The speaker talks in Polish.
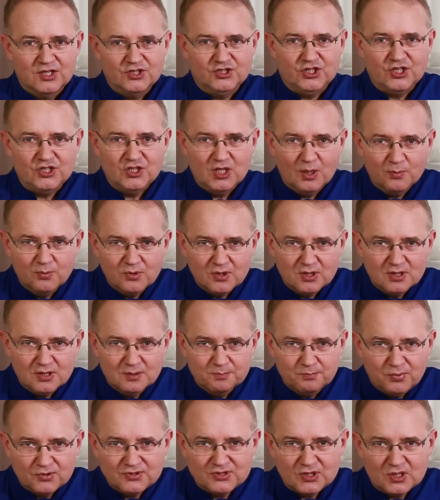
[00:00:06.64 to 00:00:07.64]
Dzień dobry,
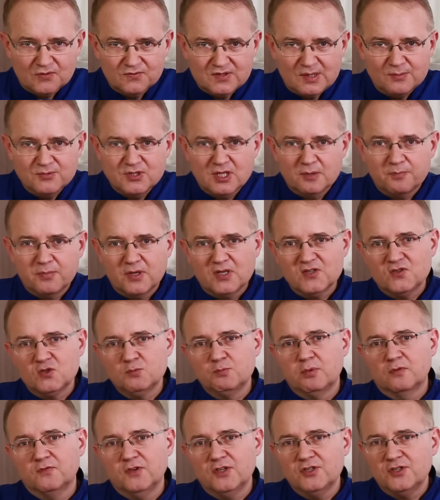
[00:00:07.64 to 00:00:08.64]
postanowiłem Cię
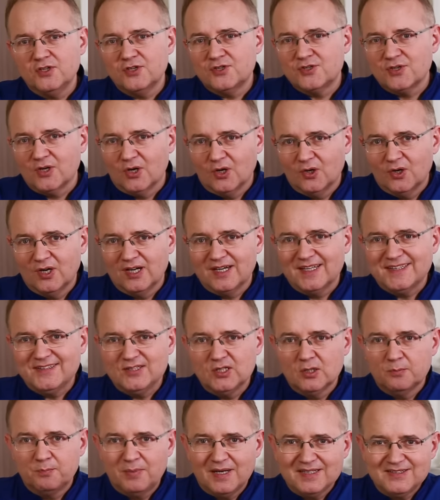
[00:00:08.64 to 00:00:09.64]
Państwu powiedzieć o
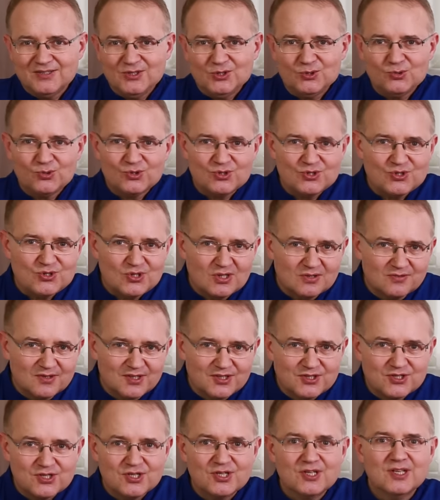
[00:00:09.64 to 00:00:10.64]
retinopatii
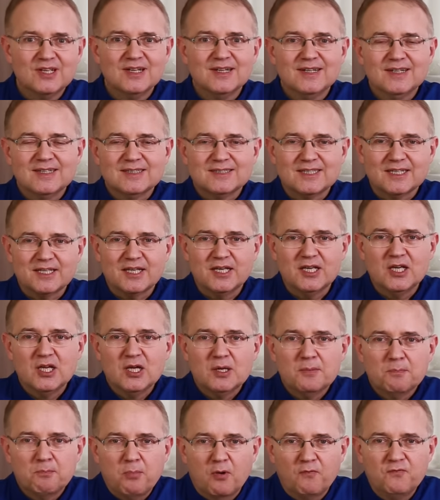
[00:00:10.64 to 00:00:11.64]
cukrzycowej, czyli takiej
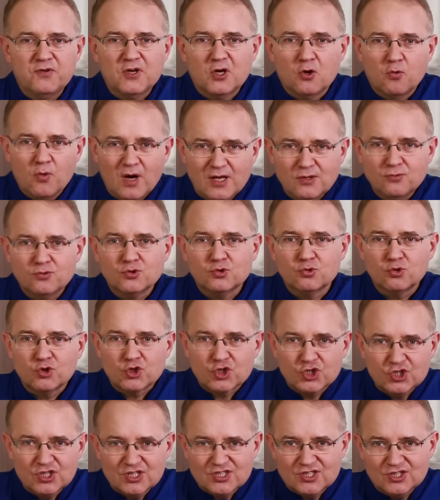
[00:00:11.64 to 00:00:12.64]
powikłaniu
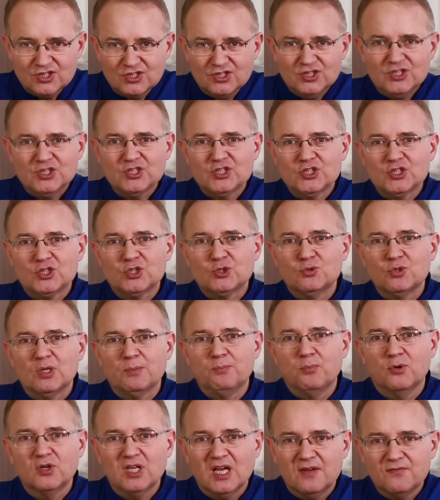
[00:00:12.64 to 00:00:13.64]
cukrzycy,
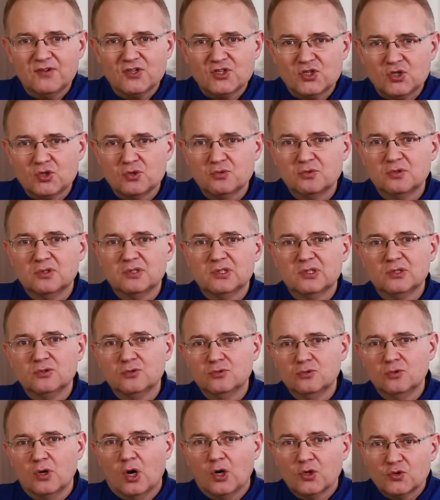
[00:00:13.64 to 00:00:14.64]
które pojawia się e,
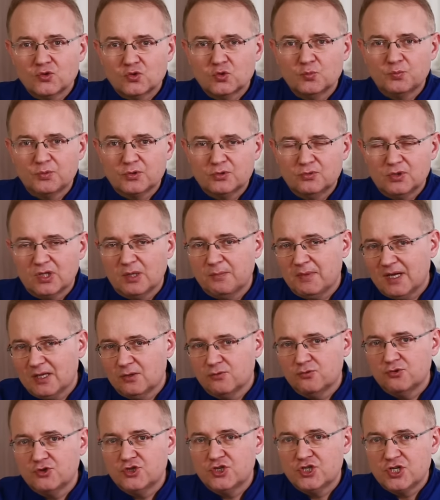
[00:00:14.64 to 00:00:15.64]
u osób, które
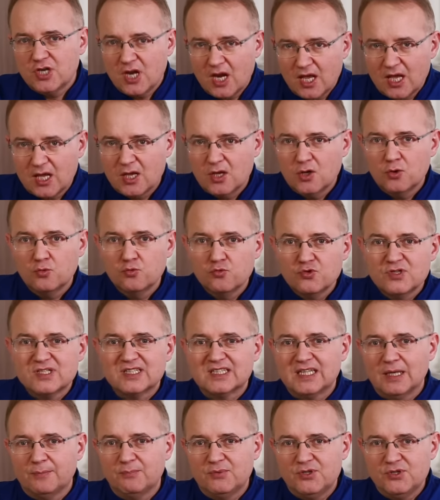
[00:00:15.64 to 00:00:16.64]
mają źle
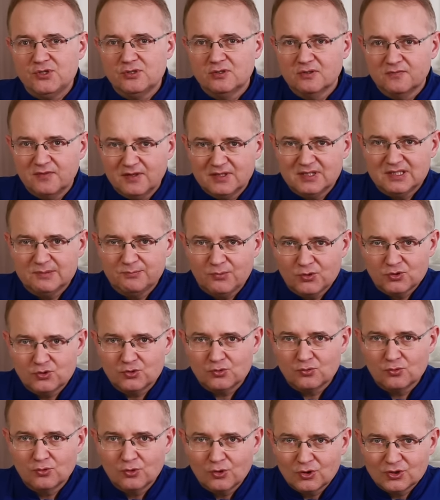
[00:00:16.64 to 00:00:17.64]
ustabilizowany
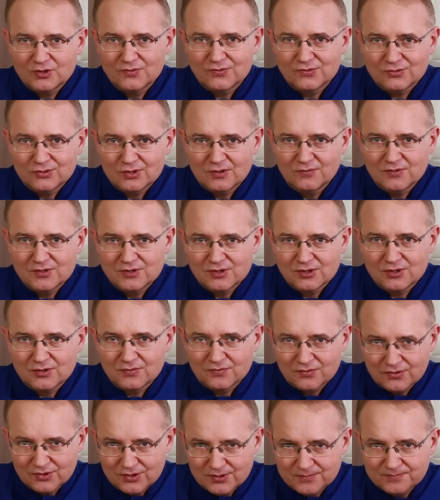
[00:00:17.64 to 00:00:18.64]
poziom glukozy w surowicy
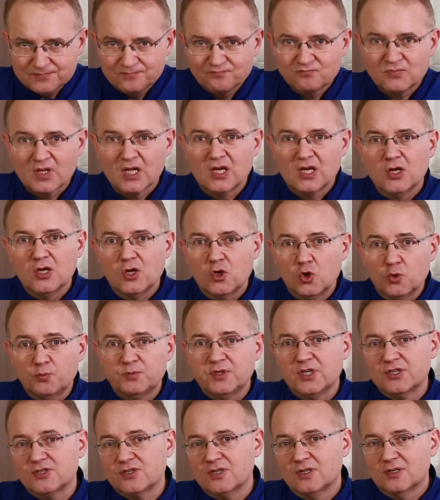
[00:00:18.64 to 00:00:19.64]
krwi
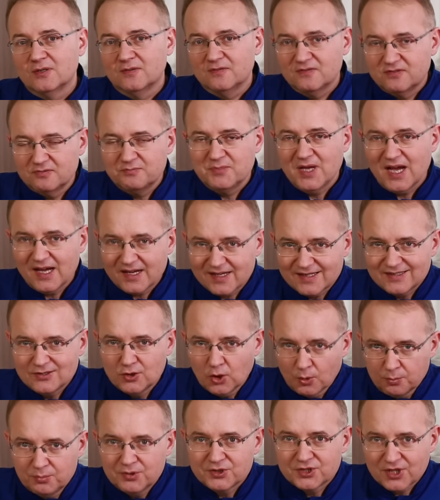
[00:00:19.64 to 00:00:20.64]
lub też w miarę
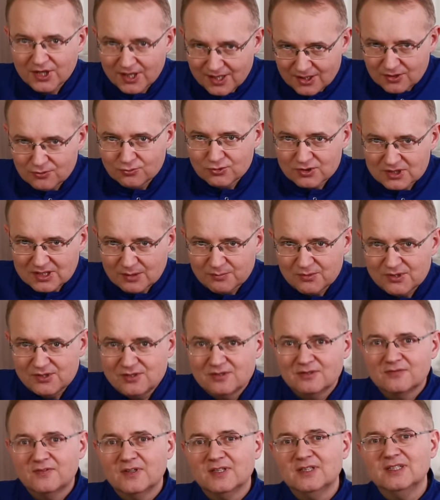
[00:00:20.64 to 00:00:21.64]
dobrze
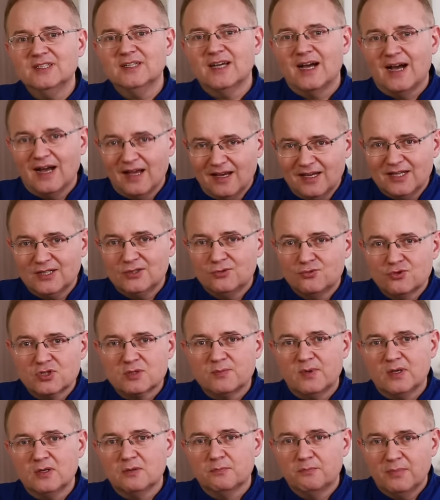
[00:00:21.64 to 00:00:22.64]
ustabilizowany, ale
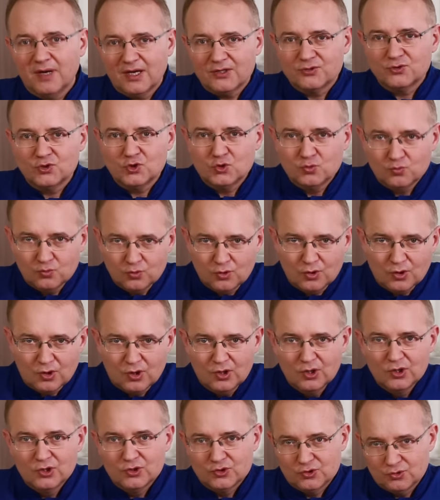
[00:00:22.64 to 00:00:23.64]
którzy mają bardzo
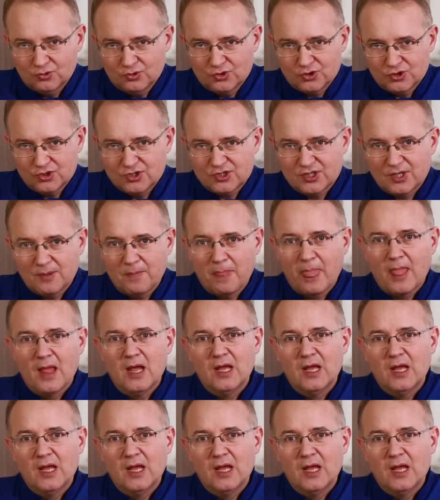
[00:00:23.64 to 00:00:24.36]
długo cukrzycę.